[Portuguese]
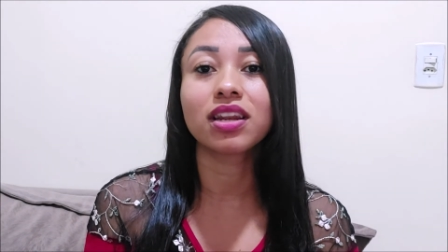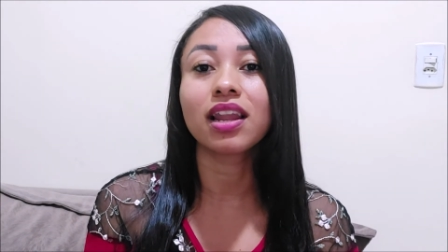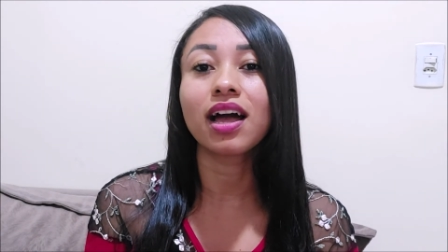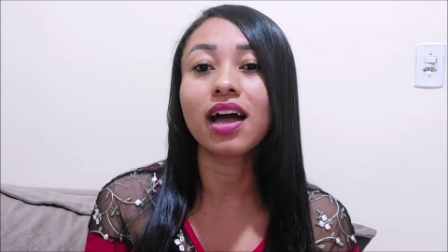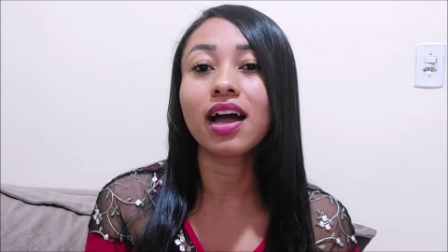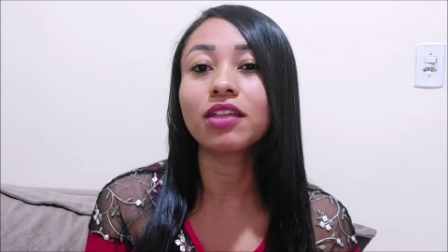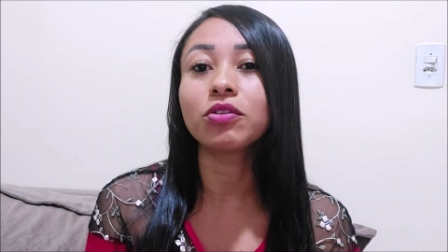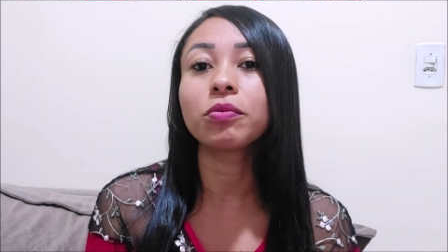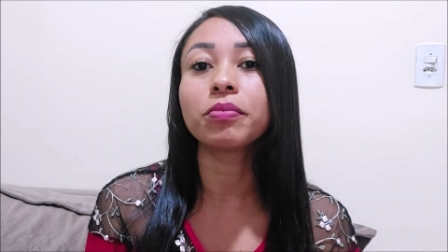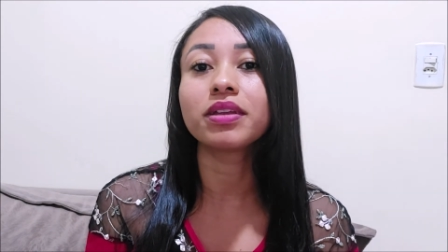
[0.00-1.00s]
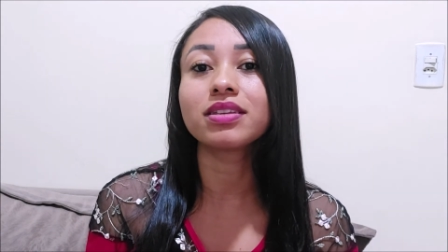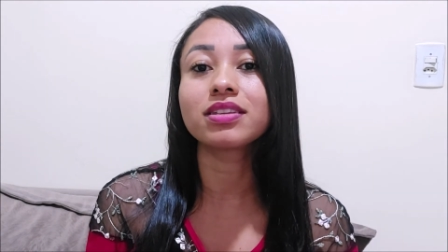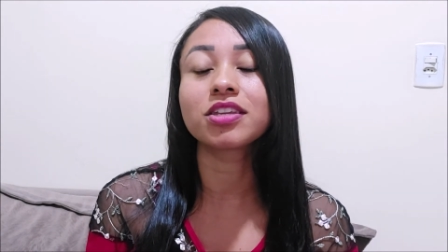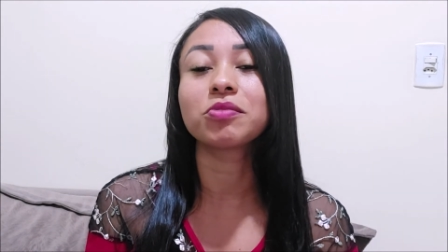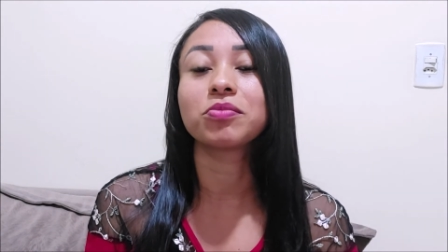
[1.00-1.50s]
lá no
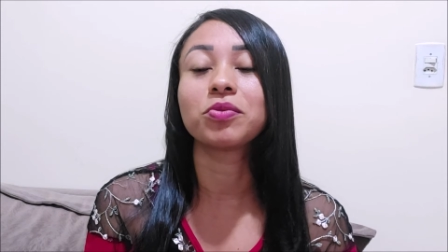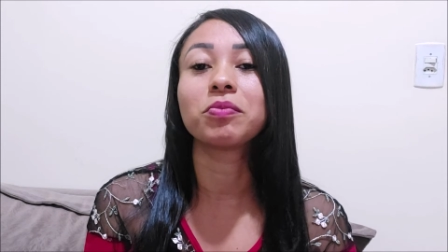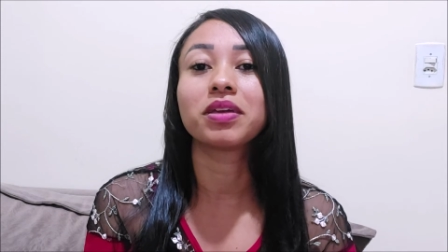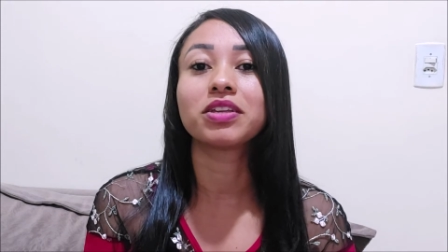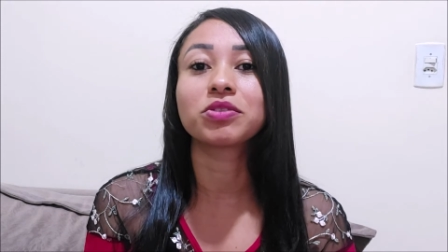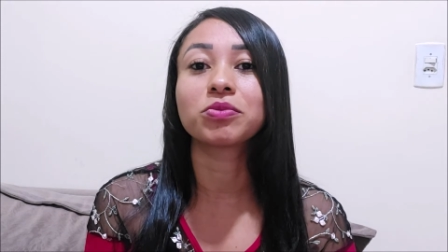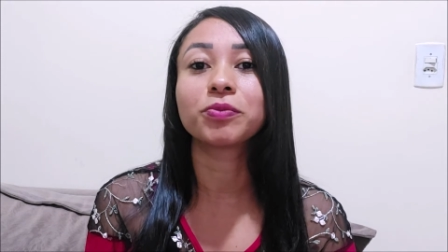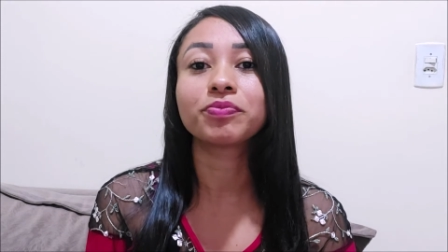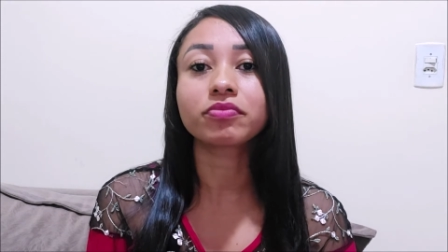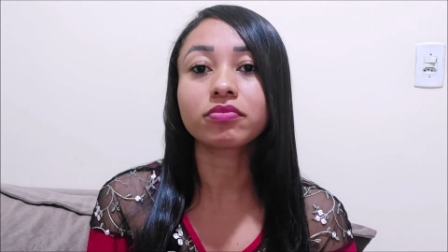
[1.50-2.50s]
princípio mesmo.